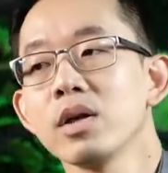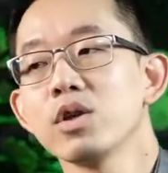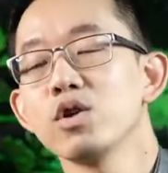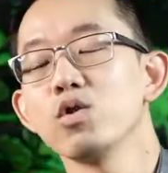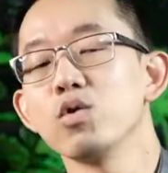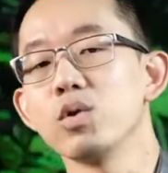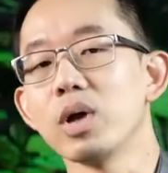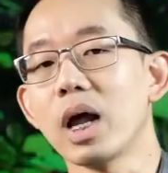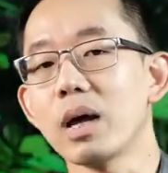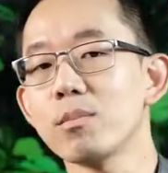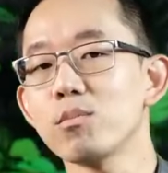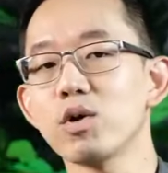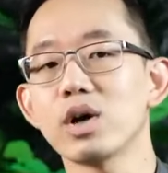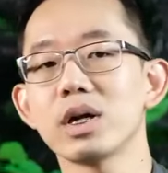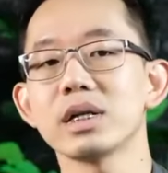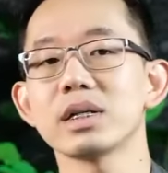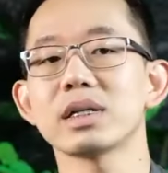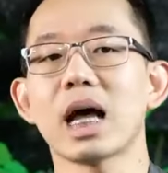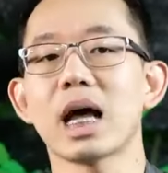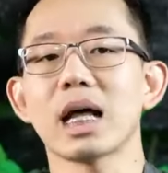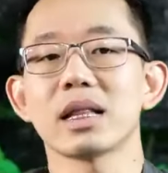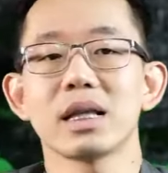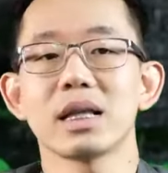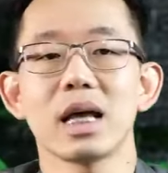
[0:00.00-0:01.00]
อยู่ในบริ
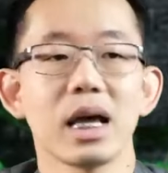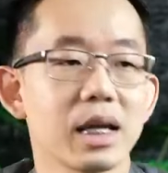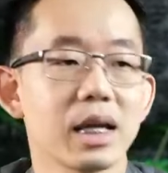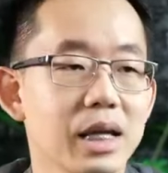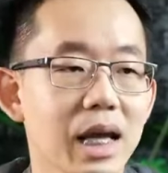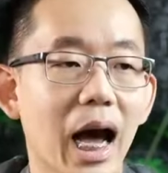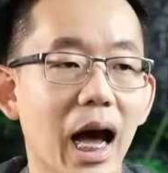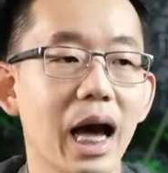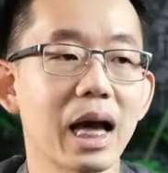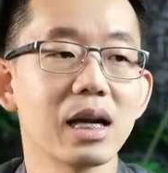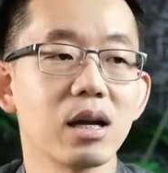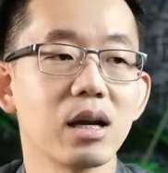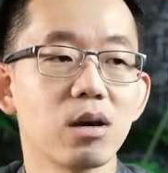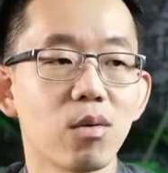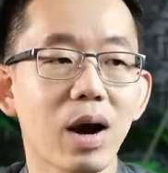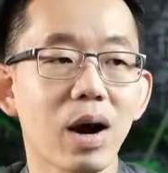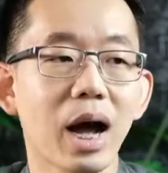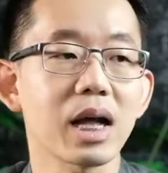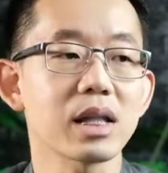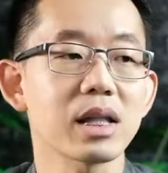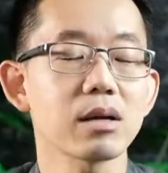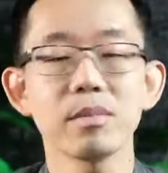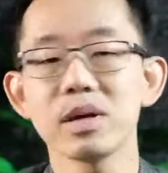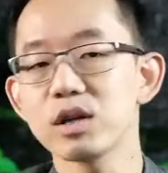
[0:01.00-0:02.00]
ษัทใหญ่ๆหรือว่า
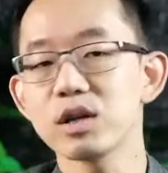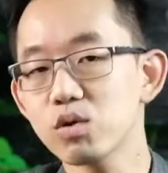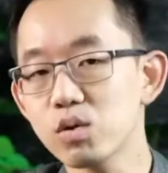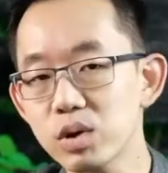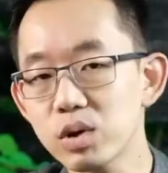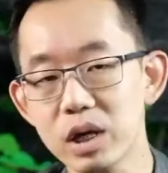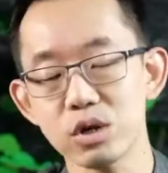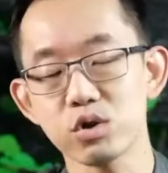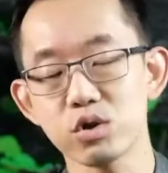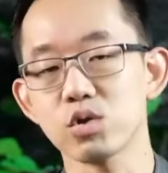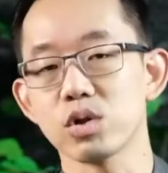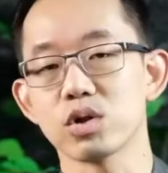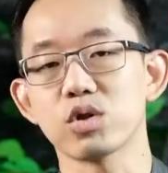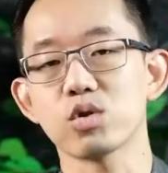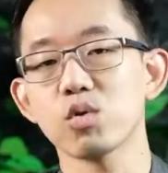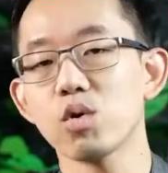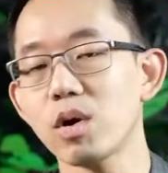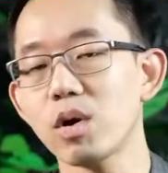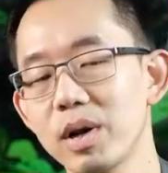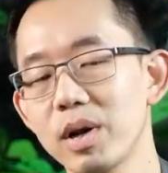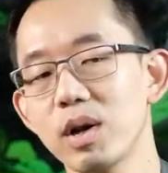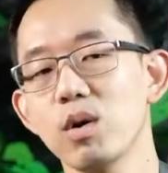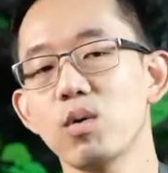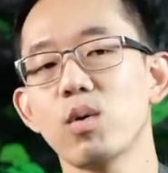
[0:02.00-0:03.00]
อาจจะมีธุรกิจส่วนตั
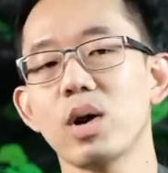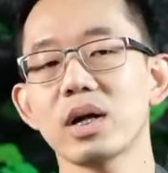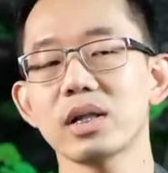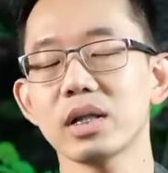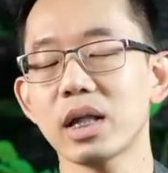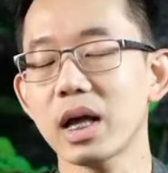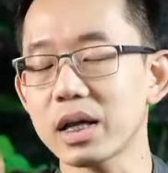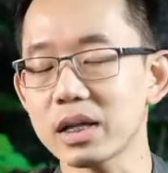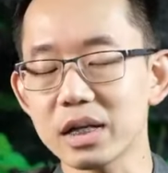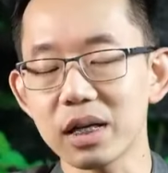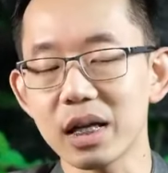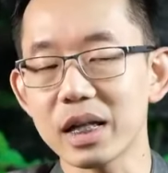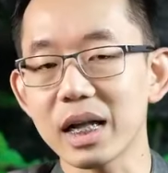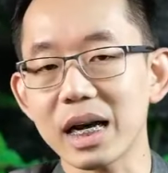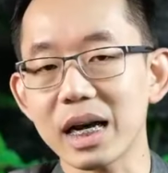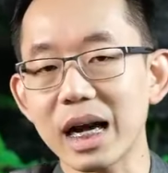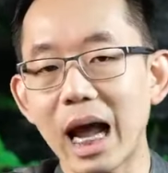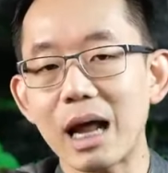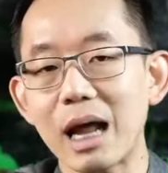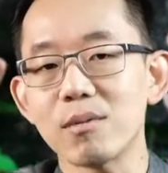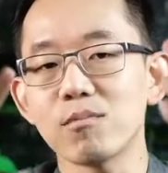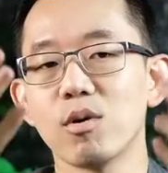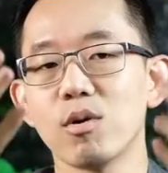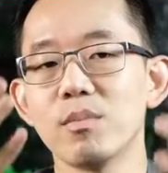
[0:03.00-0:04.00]
วรู้ว่าแต่จินตนา
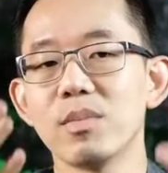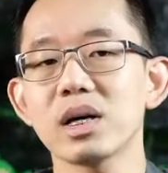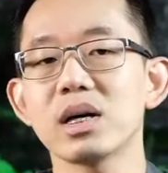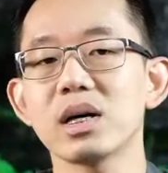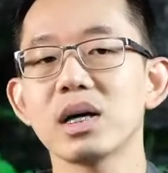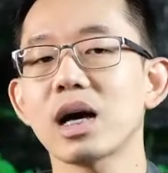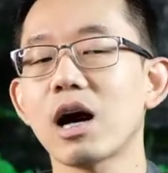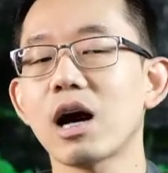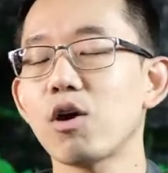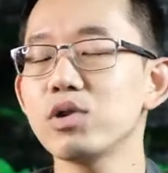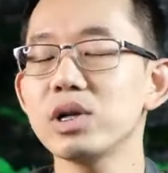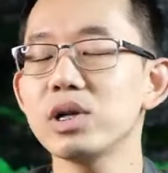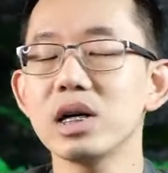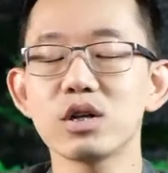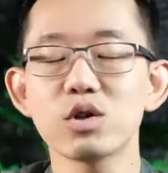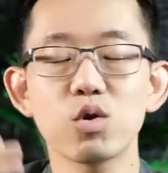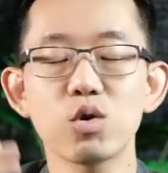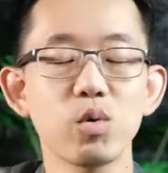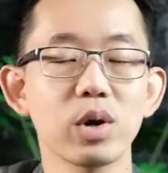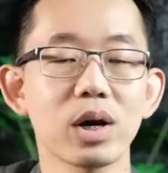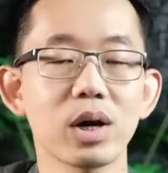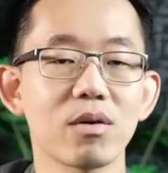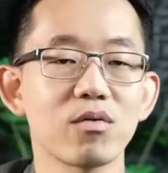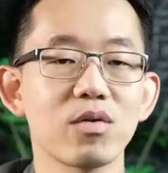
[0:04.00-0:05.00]
การผมก็คือเขายืน
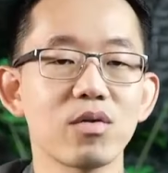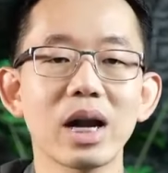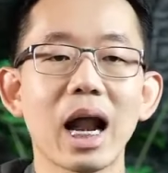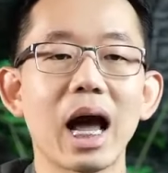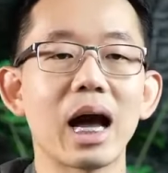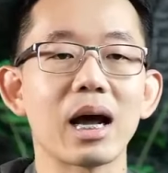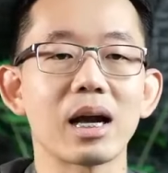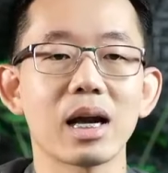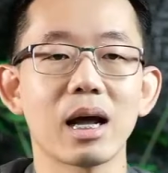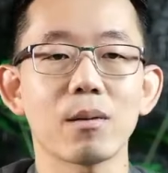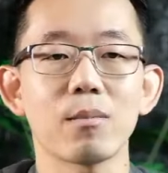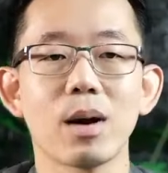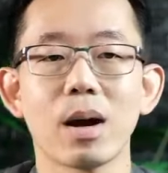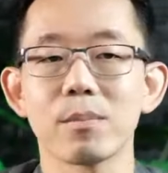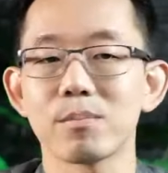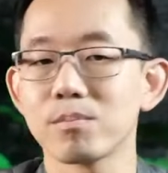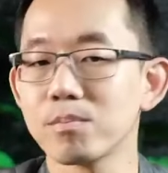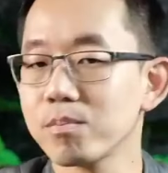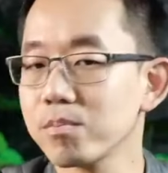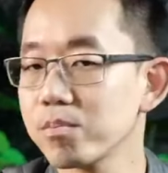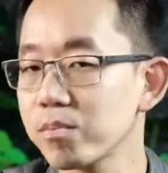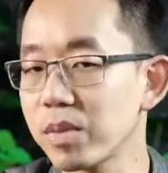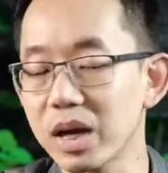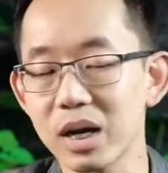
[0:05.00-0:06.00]
คุยกับฝรั่งเนี่ยแบบ
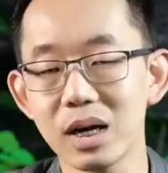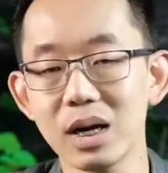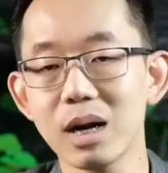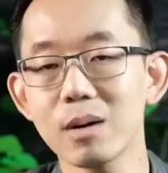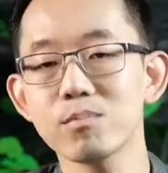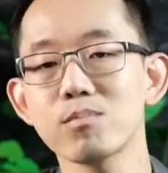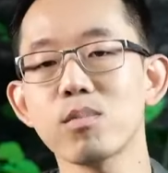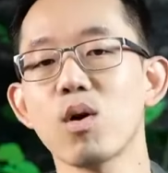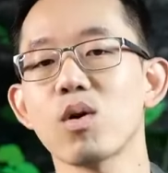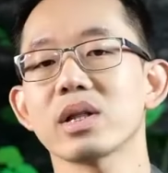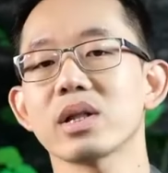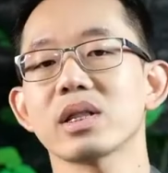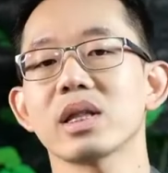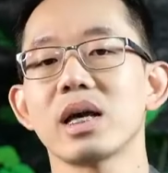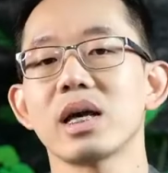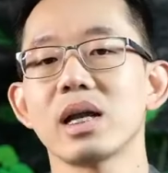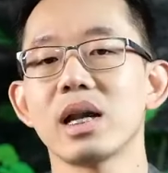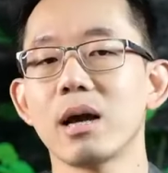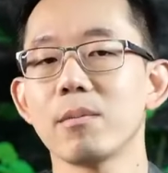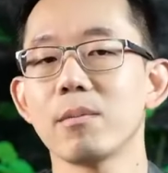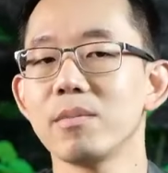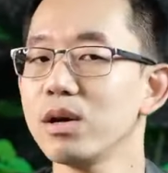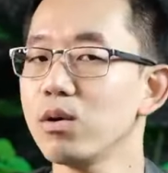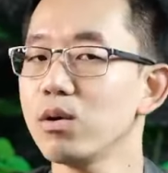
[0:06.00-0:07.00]
เป็นเรื่องปกติ
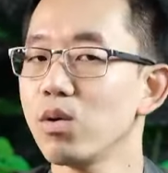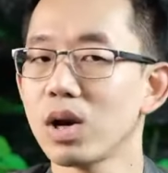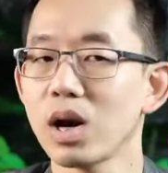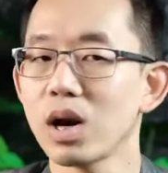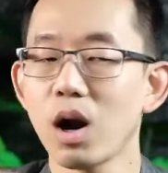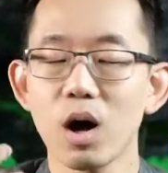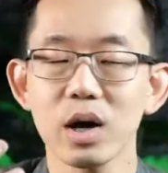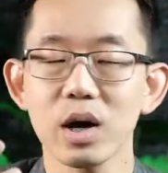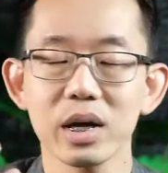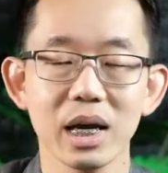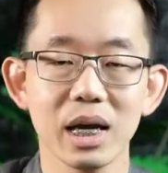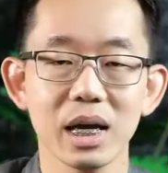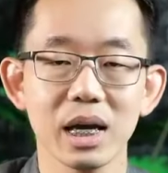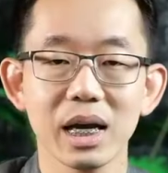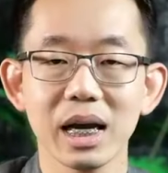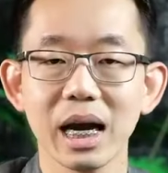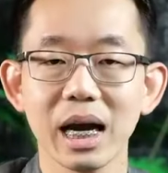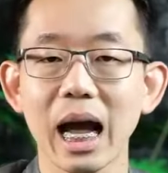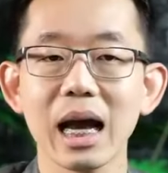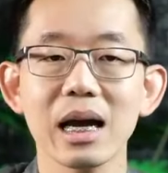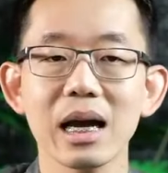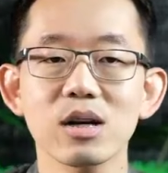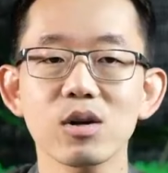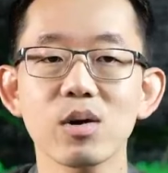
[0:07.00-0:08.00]
เลยมีหัวเราะคิก
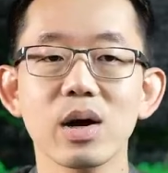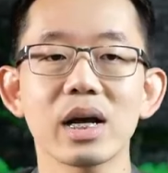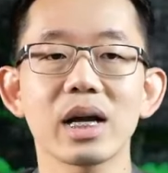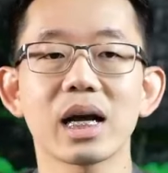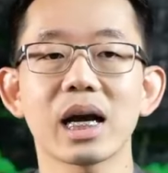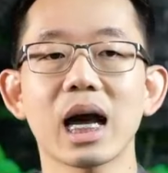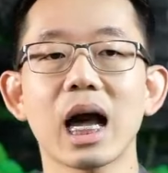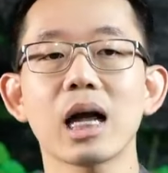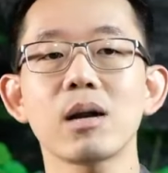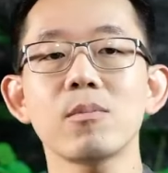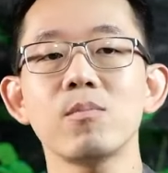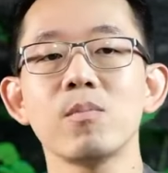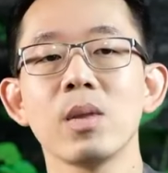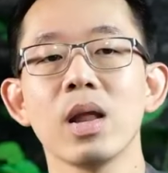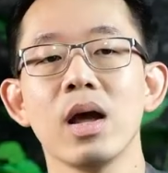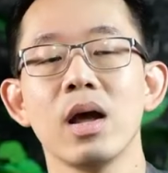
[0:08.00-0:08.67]
คักด้วยดังนั้น